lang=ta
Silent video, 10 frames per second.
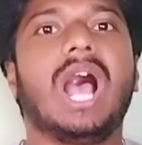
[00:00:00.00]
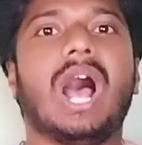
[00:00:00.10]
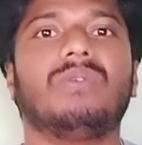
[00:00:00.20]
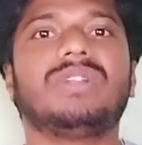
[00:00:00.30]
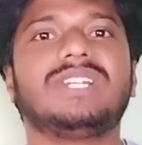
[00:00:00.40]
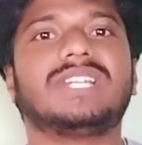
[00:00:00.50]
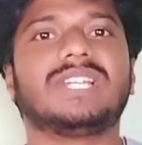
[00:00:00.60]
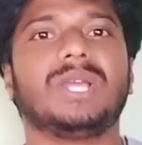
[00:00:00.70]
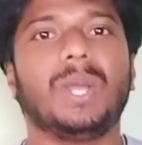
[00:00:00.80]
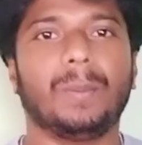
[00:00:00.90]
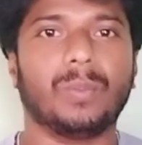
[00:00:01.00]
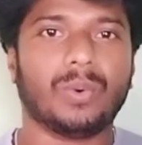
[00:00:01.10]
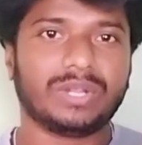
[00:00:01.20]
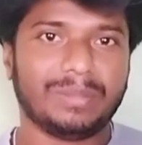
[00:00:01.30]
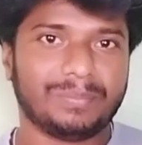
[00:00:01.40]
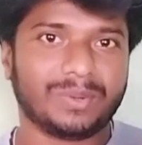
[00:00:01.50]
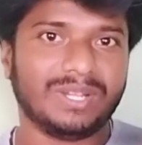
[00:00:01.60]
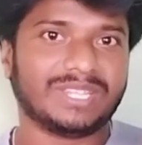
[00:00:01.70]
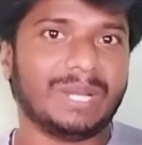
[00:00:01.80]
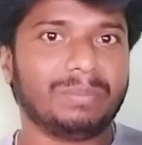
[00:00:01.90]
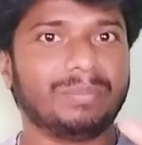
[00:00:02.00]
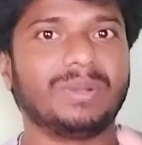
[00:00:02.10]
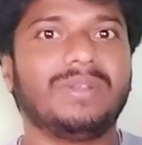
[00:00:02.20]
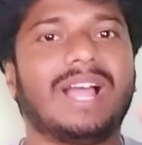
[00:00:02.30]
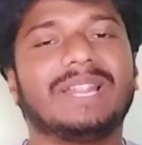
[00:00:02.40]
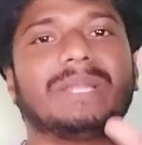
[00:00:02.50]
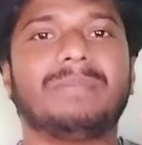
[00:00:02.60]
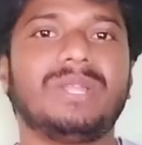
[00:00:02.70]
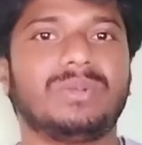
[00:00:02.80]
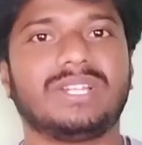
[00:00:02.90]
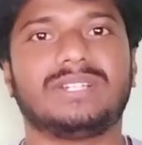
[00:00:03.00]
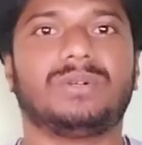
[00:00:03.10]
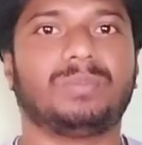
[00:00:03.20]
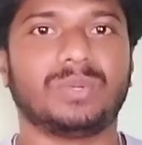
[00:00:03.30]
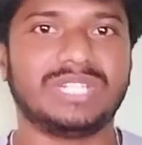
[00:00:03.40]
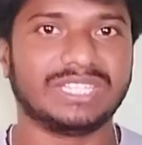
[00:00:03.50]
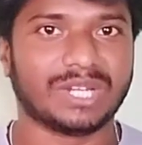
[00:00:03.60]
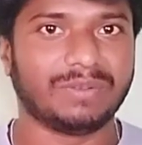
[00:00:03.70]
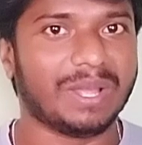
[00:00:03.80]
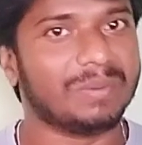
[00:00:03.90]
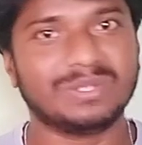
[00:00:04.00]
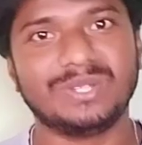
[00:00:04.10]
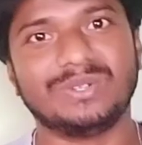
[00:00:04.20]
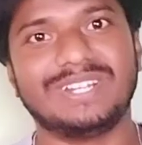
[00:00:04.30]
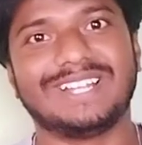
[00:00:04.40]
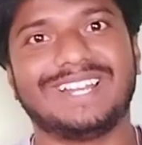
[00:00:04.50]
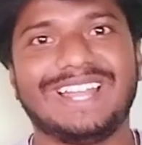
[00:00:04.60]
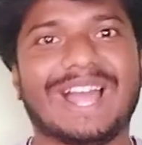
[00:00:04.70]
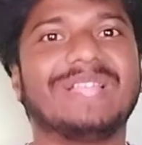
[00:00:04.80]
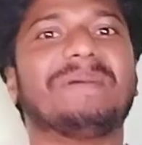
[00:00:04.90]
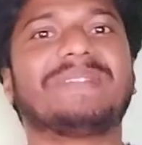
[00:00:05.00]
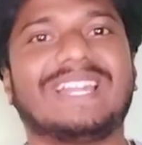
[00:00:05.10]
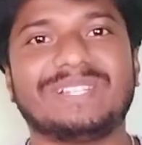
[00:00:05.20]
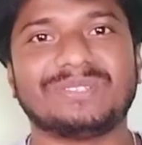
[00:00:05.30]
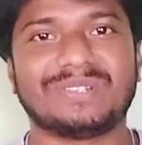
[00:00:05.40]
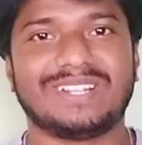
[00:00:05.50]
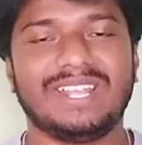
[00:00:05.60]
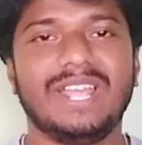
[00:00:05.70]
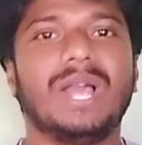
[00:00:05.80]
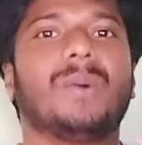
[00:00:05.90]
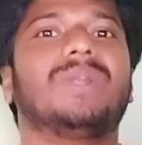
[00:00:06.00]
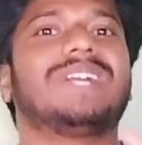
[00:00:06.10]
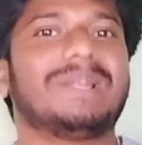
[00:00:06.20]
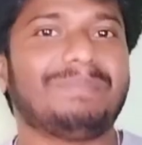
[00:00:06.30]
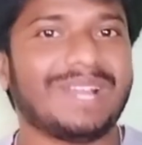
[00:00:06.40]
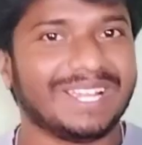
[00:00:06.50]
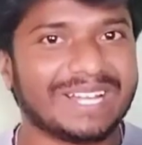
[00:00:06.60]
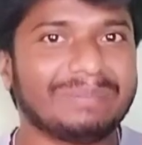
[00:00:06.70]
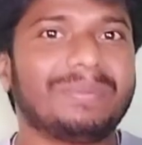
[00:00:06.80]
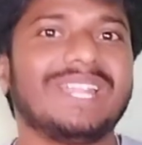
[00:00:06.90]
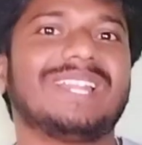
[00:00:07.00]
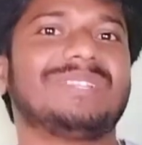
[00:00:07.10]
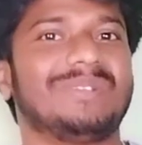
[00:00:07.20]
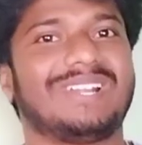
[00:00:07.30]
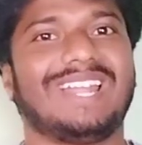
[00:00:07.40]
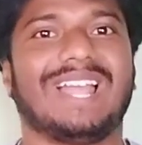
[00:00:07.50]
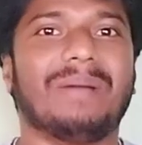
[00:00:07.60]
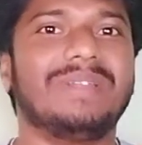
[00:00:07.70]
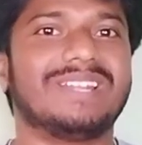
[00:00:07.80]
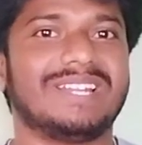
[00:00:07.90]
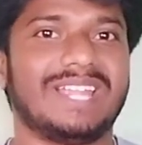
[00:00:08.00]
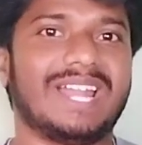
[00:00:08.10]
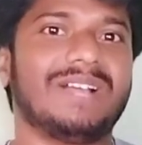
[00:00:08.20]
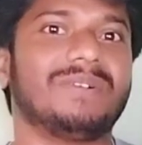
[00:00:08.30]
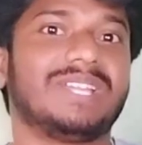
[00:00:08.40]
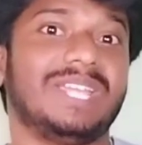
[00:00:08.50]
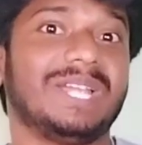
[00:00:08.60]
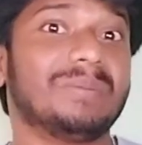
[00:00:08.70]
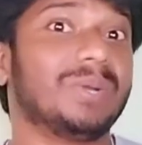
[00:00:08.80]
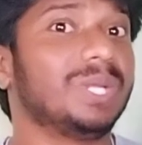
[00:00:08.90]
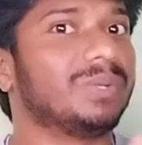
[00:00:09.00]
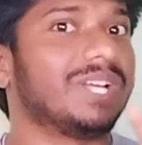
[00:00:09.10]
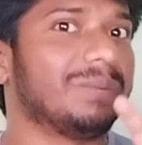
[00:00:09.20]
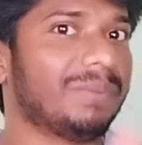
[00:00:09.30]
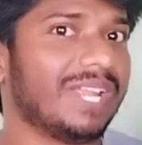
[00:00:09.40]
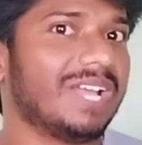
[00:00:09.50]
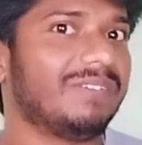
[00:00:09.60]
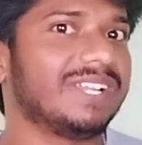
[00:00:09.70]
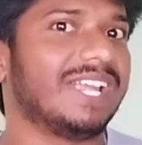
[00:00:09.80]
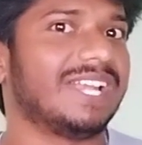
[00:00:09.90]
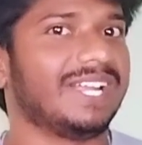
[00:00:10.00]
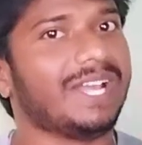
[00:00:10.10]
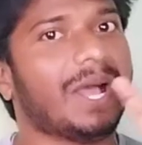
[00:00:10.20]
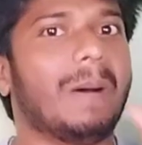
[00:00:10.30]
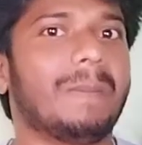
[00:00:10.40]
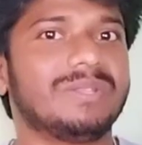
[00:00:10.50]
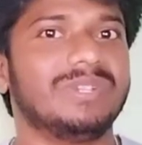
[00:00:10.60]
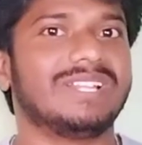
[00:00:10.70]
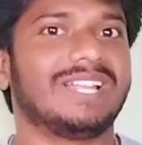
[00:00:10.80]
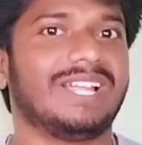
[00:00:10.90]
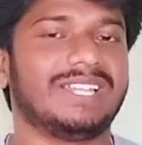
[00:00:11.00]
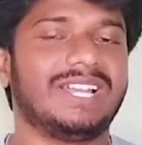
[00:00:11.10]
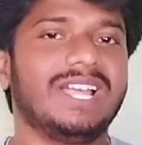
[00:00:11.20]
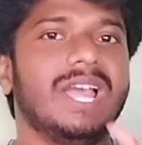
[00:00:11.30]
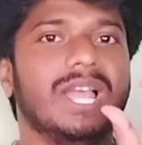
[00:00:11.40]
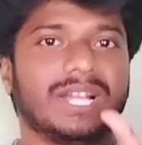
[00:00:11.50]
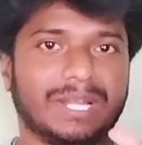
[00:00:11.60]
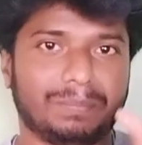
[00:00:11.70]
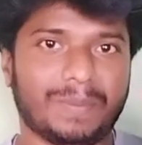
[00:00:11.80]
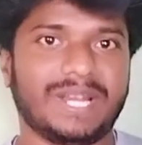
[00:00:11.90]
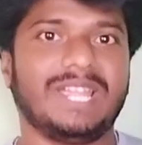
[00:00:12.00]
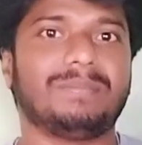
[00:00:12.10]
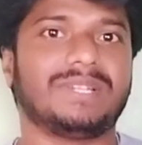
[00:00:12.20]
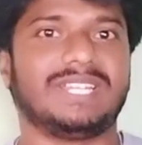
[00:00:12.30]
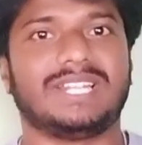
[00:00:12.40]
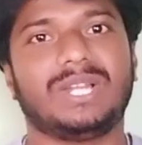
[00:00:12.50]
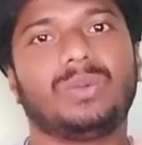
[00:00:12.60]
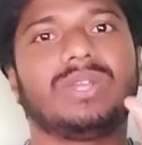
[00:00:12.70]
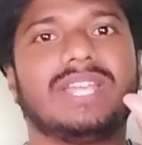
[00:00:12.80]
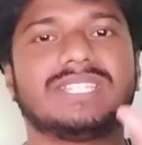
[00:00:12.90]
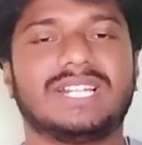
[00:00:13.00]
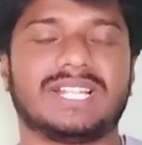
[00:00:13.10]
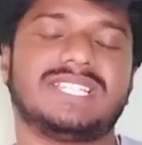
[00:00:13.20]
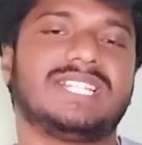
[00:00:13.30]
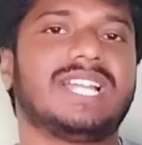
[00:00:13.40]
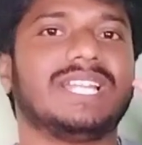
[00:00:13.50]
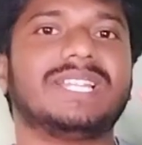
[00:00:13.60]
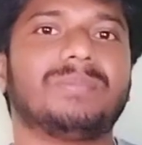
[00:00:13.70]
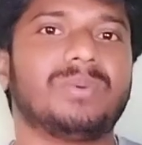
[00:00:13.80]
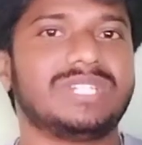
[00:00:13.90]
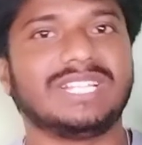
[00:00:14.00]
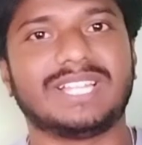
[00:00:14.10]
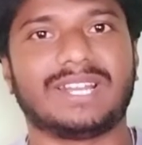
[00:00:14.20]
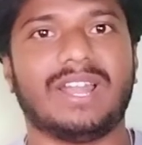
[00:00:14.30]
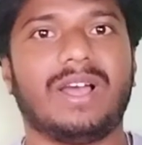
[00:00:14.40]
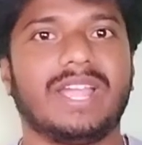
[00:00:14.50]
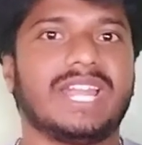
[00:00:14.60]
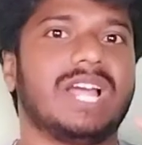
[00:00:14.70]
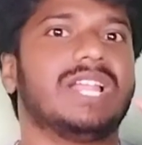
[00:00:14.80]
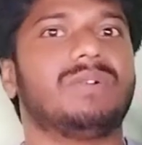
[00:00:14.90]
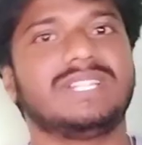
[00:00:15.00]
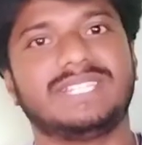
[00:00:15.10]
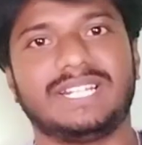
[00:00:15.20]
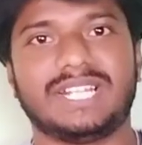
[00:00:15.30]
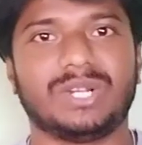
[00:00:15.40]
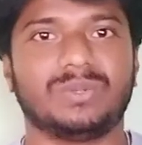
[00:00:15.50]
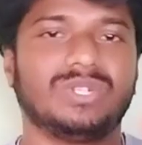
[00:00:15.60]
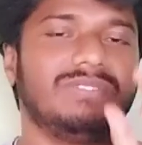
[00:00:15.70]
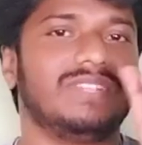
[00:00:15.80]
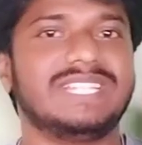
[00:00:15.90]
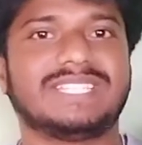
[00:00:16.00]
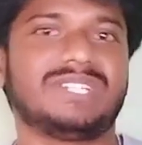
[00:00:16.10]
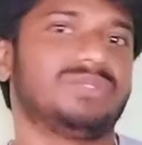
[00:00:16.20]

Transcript: அவருக்கு போதைப்பொருள் தடுப்பு பிரிவு அந்த மாதிரி ஒரு ஒரு போஸ்டிங் தருவேன் அப்படின்னு சொல்லி சொல்லியிருக்காரு அதுக்கப்புறம் கடைசியாக சொல்கிறாரு ஒரு கற்பனை கற்பனையாக தான் சொல்கிறேன் அப்படின்றாரு ஏன்னா அவங்க கேட்கும்போதே ஒரு கற்பனையாவான்னு கேட்டாங்க ஆமான்னு சொல்லியிருந்தாங்க அதனால் கற்பனையாக பார்த்தீங்கன்னா லோகேஷ் கனகராஜுக்கு நாங்கள் இந்த போஸ்டிங் தரலாம் ஏன்னா அது அவருக்கு செட் ஆகும்னு சொல்லி விஜய் சார்